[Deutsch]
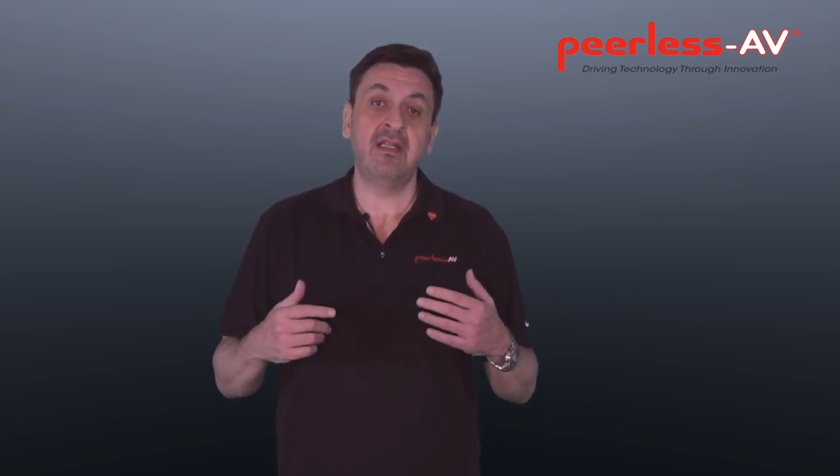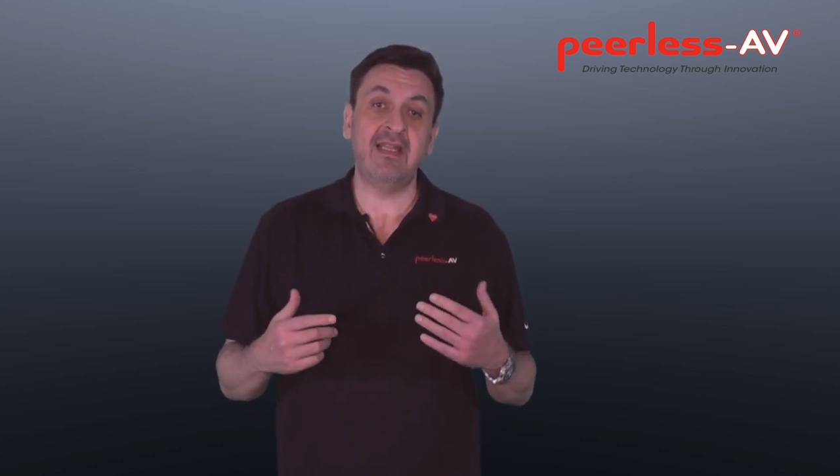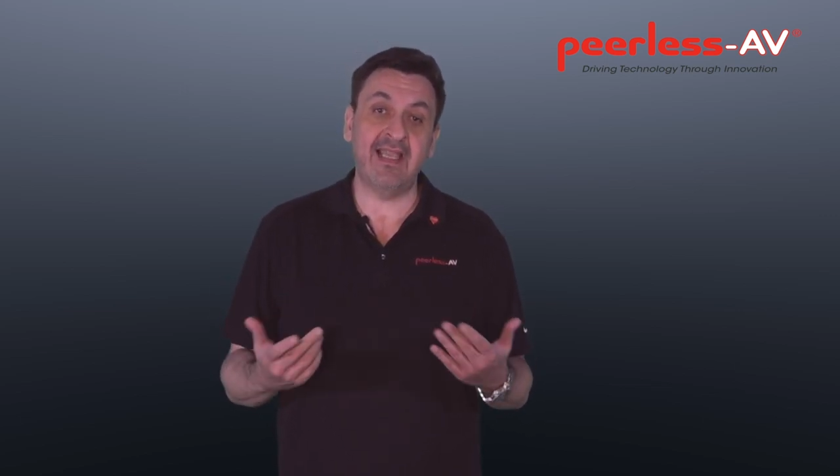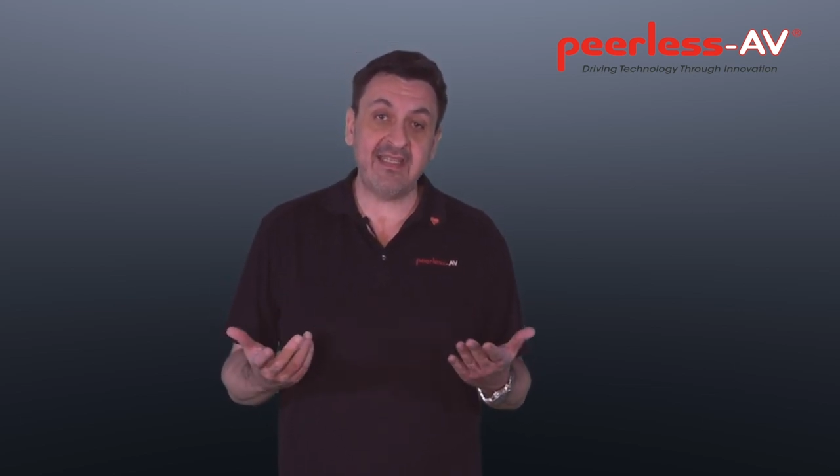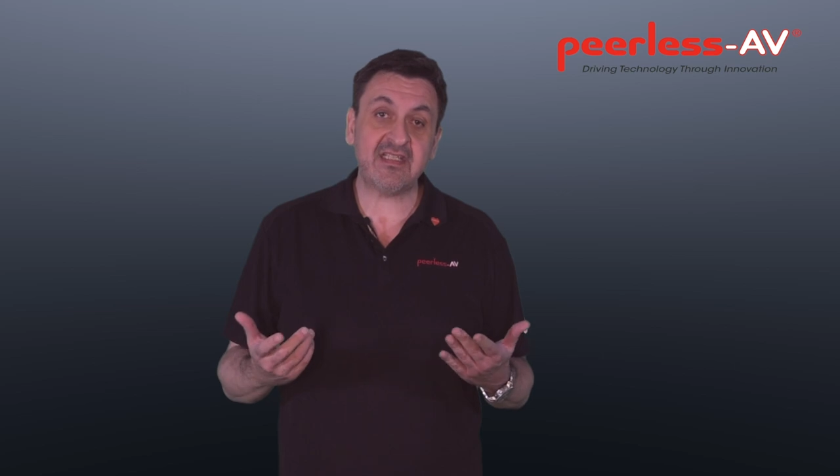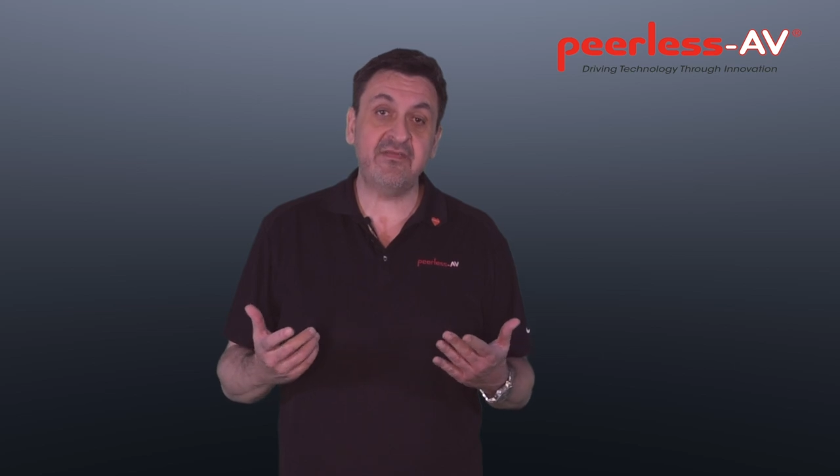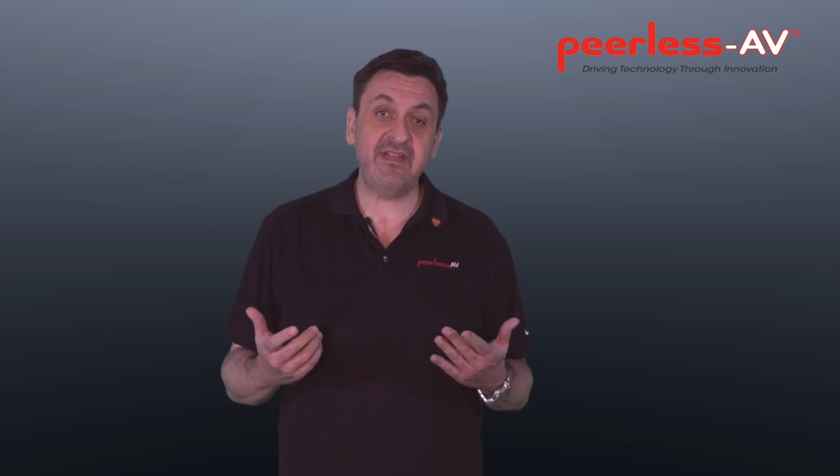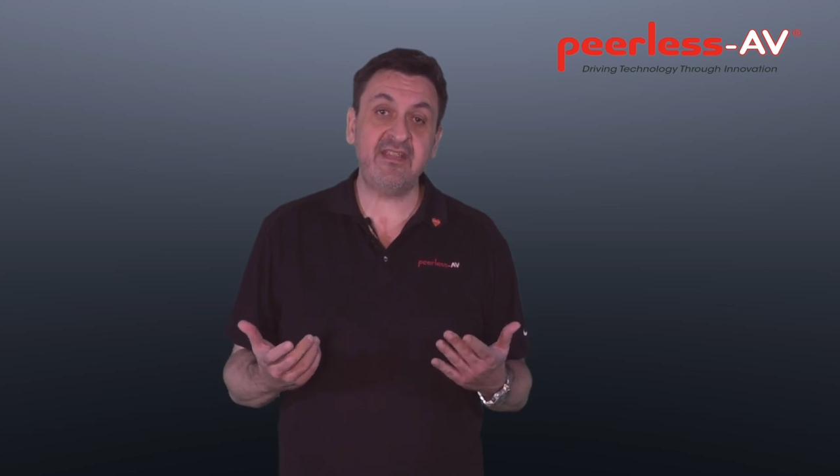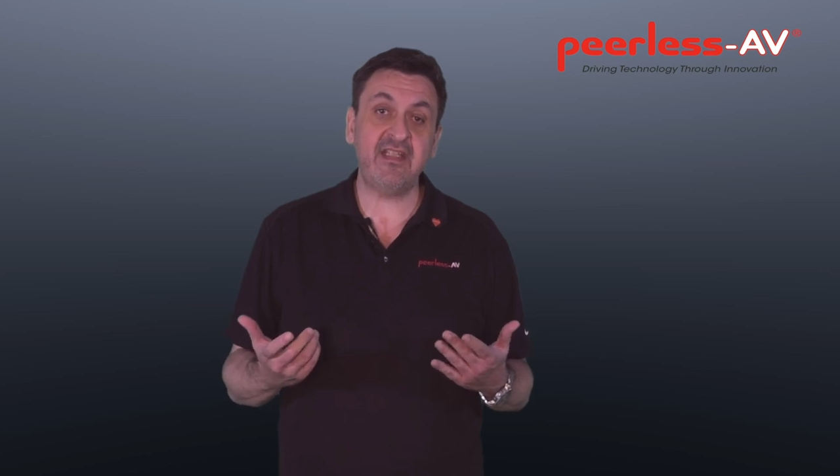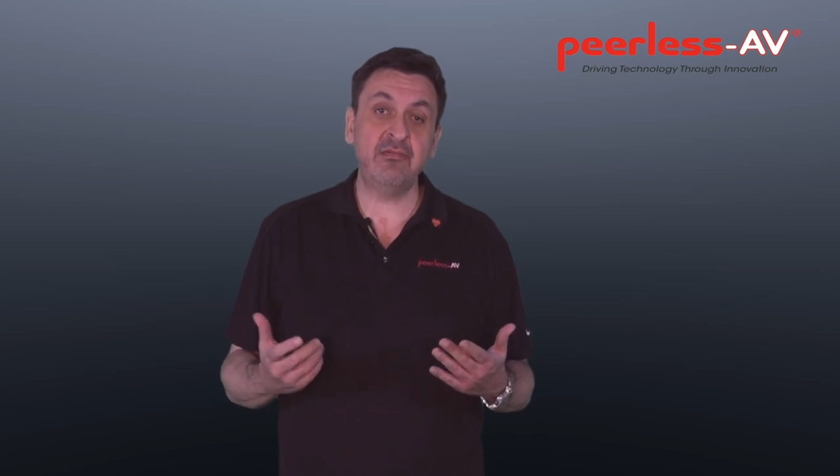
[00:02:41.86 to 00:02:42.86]

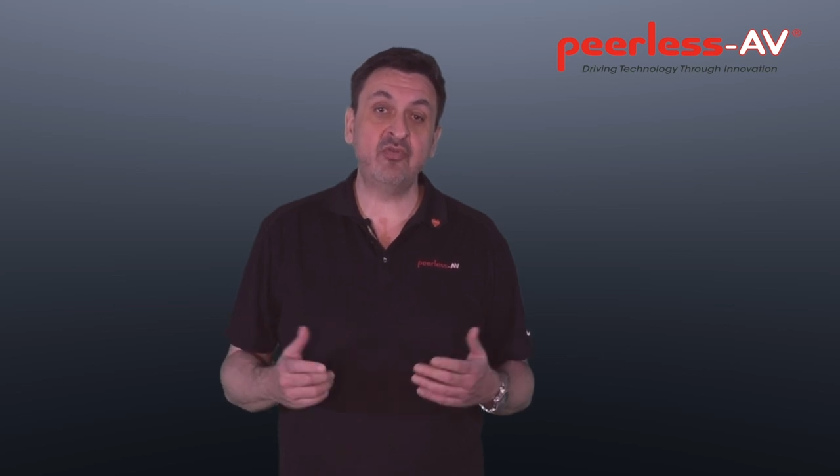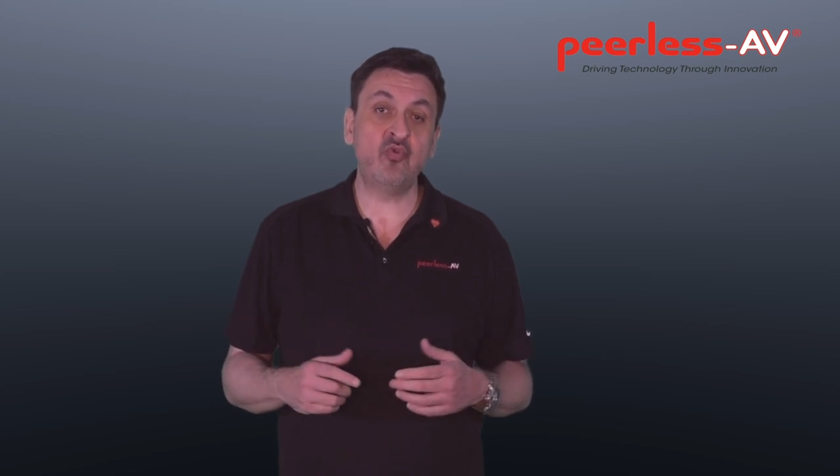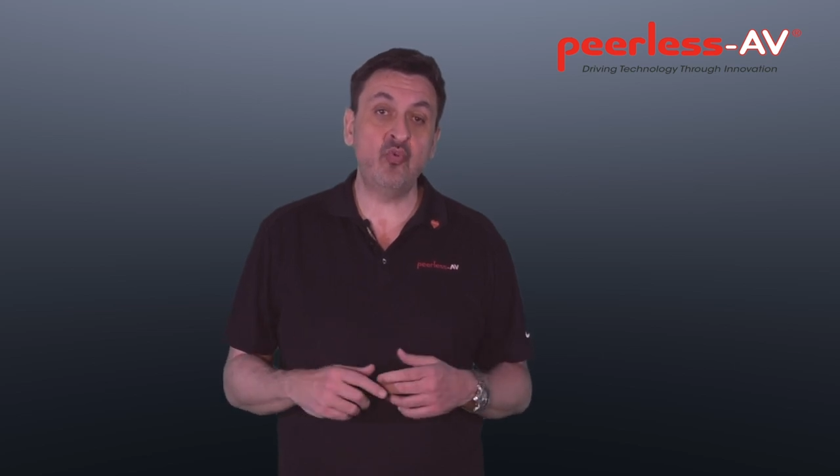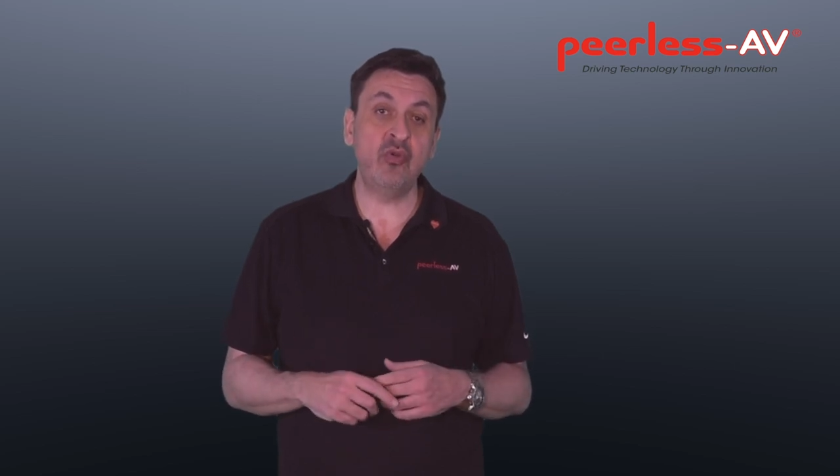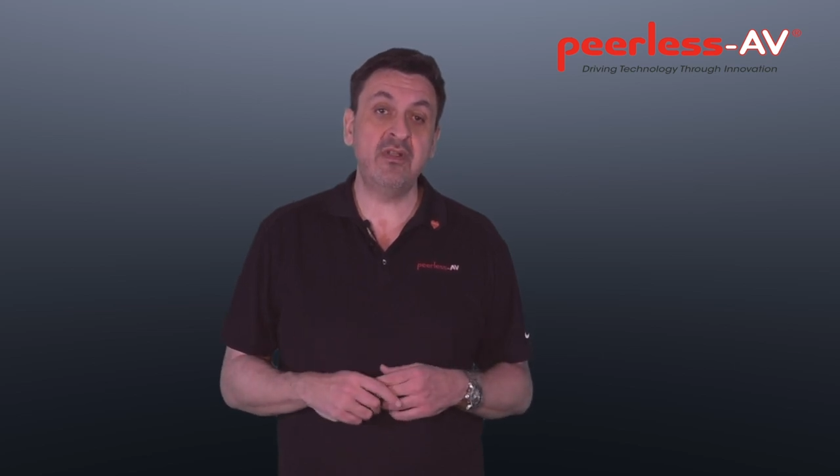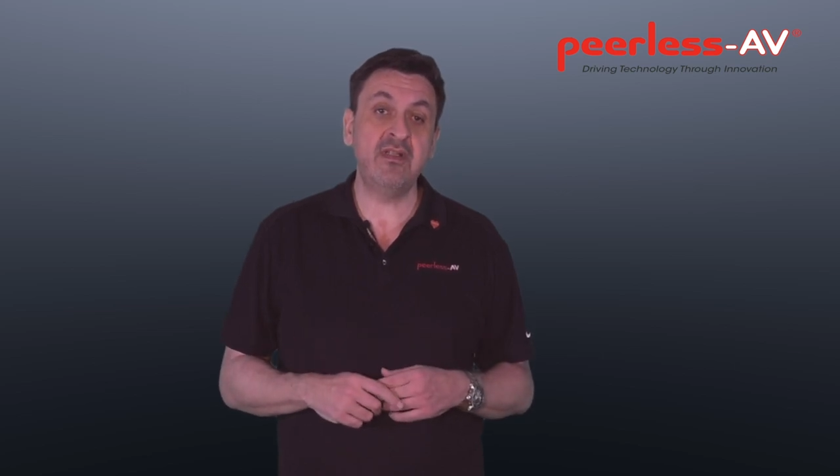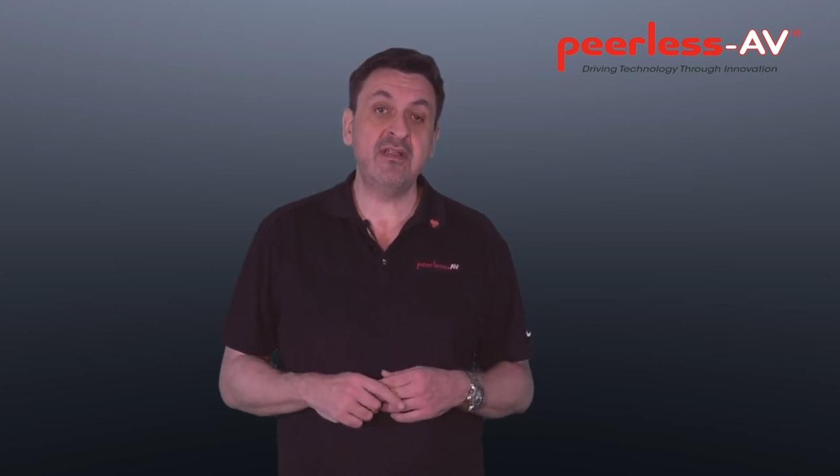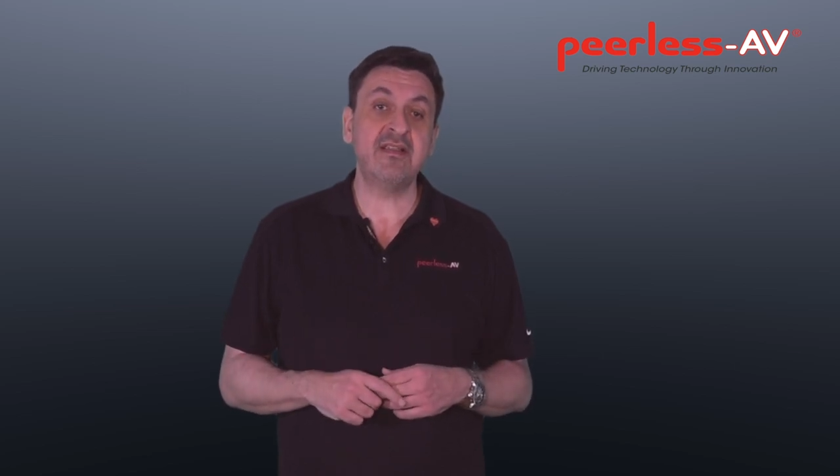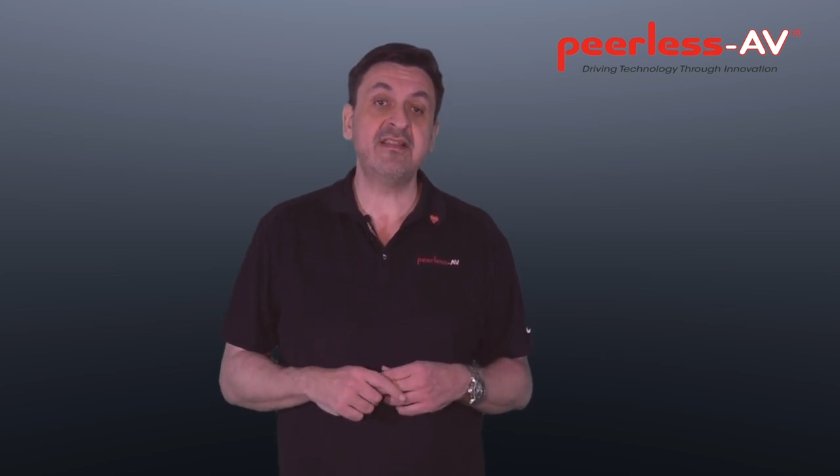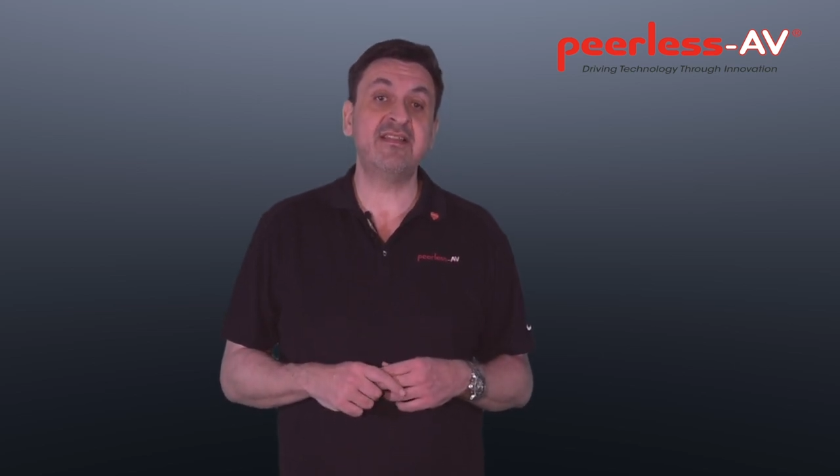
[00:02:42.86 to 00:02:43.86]
Leichtgewichtige Module
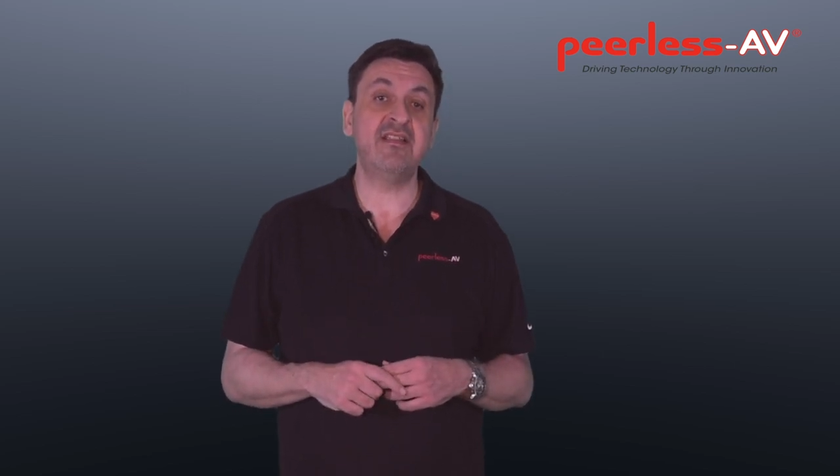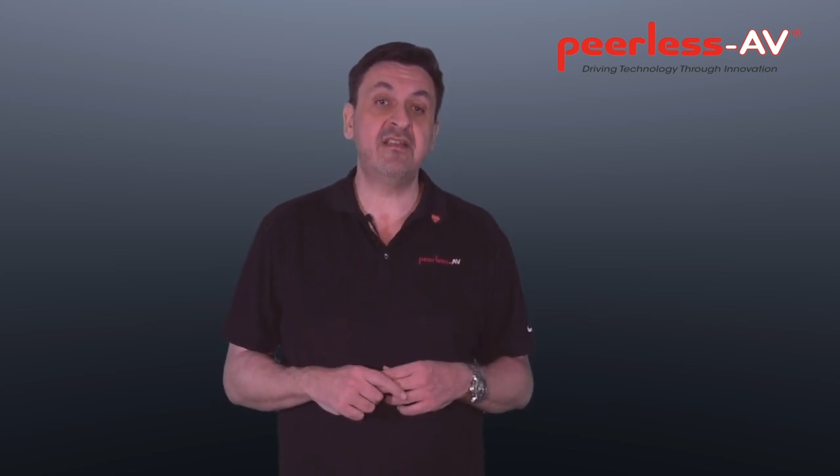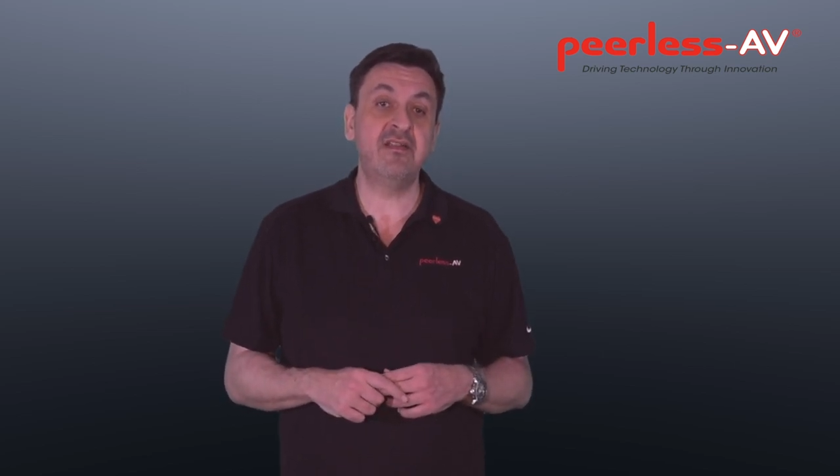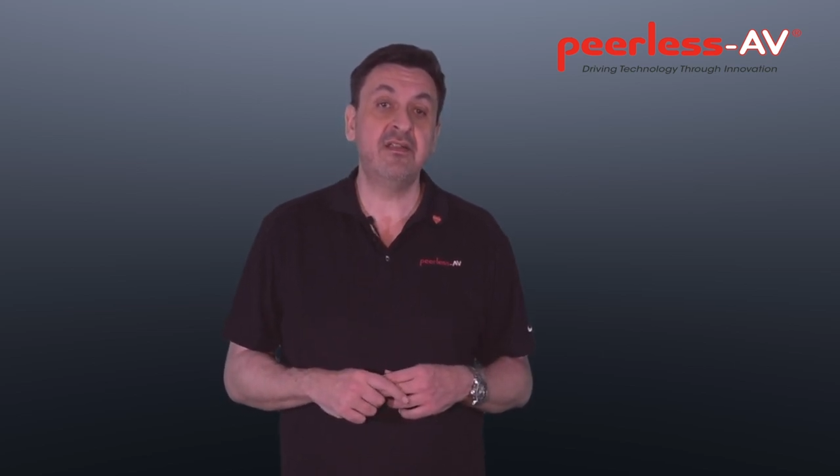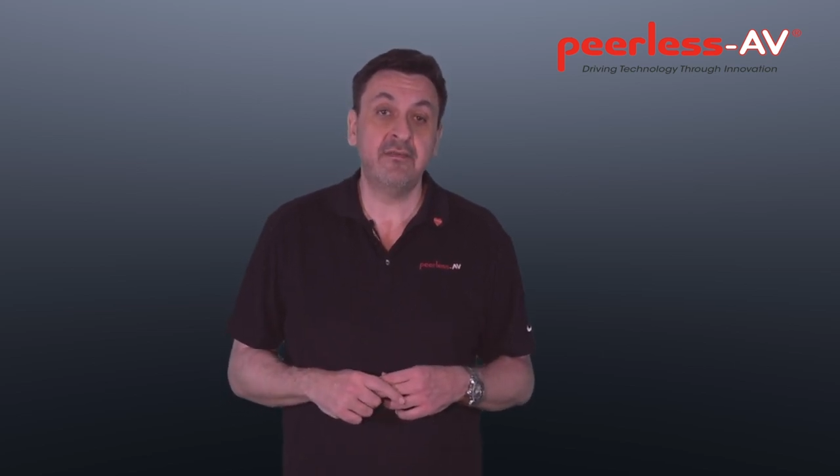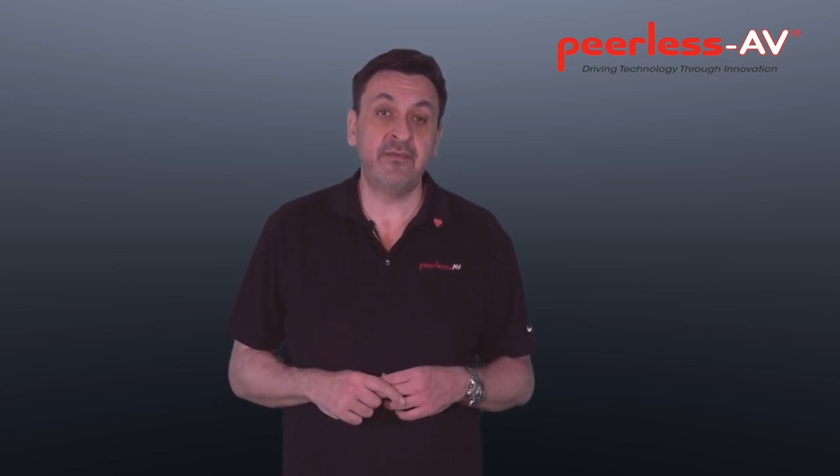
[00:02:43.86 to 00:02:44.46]
sind